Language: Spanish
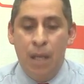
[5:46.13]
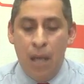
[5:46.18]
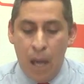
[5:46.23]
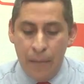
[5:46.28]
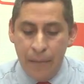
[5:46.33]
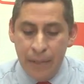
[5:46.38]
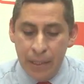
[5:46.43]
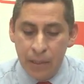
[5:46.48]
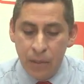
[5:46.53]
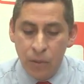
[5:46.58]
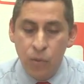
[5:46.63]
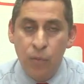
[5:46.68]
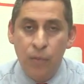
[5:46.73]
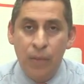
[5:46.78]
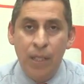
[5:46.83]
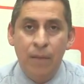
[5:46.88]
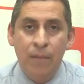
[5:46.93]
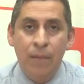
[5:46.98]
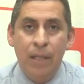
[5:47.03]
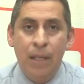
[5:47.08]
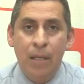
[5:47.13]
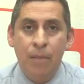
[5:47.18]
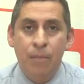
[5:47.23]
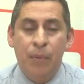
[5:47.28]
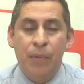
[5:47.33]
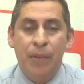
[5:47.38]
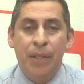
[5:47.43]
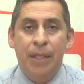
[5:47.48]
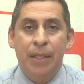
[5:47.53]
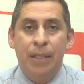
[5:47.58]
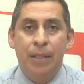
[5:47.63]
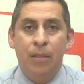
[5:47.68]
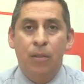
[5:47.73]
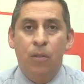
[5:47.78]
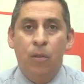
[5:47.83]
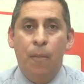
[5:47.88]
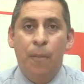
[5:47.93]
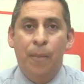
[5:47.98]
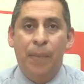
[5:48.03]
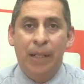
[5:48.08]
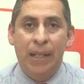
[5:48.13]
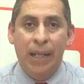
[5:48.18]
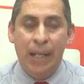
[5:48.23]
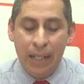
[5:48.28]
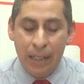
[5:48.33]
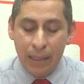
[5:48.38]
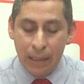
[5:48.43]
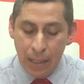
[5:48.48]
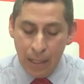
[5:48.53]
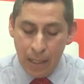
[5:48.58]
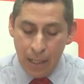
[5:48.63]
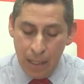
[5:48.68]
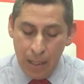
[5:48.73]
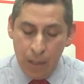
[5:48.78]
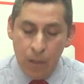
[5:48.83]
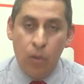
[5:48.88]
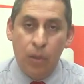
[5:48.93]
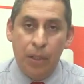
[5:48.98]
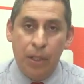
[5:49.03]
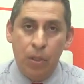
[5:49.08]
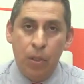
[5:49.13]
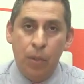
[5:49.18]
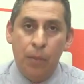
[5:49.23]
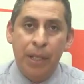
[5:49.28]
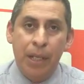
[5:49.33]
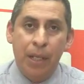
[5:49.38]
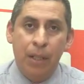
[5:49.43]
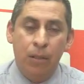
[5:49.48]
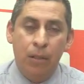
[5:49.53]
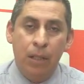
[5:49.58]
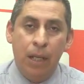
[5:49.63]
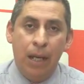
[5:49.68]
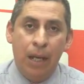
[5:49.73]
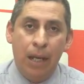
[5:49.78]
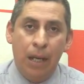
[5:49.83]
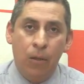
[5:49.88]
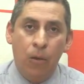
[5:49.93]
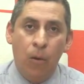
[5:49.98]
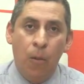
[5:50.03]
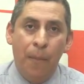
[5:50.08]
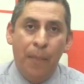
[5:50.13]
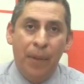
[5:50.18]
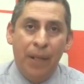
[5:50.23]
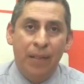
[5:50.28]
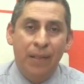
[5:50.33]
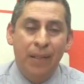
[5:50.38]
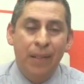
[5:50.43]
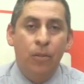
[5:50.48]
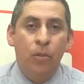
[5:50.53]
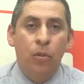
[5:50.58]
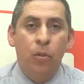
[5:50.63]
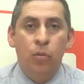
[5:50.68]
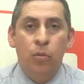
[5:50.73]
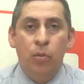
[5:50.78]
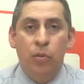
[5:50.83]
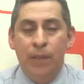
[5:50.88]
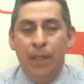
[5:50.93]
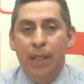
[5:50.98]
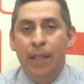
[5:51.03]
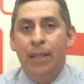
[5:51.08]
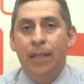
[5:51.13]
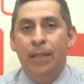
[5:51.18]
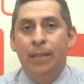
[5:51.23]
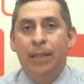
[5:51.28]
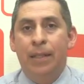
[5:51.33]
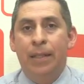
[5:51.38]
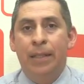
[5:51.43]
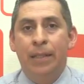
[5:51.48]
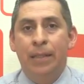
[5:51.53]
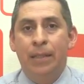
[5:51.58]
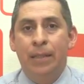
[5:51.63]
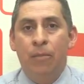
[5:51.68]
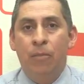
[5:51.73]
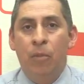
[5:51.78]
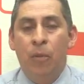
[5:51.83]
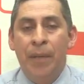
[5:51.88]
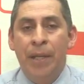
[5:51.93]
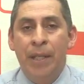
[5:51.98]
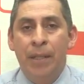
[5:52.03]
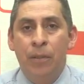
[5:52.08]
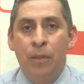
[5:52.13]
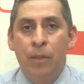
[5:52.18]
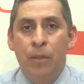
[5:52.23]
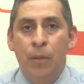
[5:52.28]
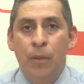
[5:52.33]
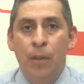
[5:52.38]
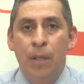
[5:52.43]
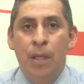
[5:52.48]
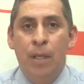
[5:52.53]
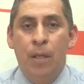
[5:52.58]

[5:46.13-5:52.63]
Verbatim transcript: abrir su Biblia y poder comparar lo que yo voy a, compartir con ustedes en este momento,